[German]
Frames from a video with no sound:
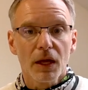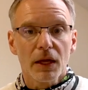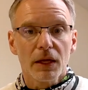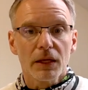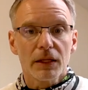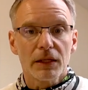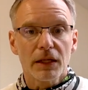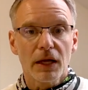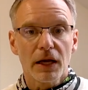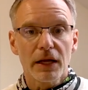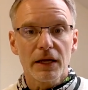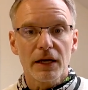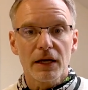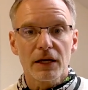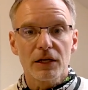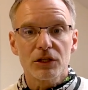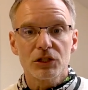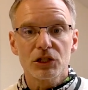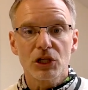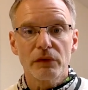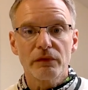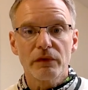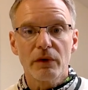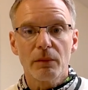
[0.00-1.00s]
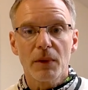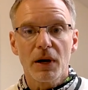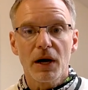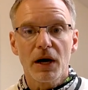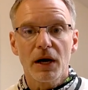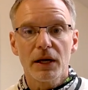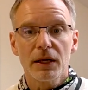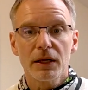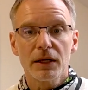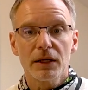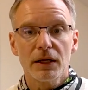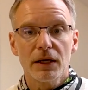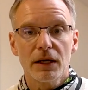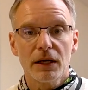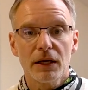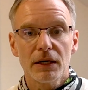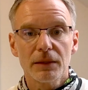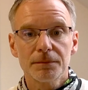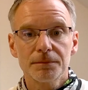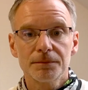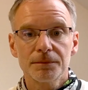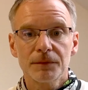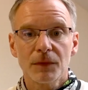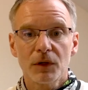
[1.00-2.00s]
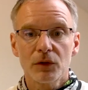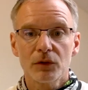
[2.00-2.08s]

Naja, schauen wir mal ähm,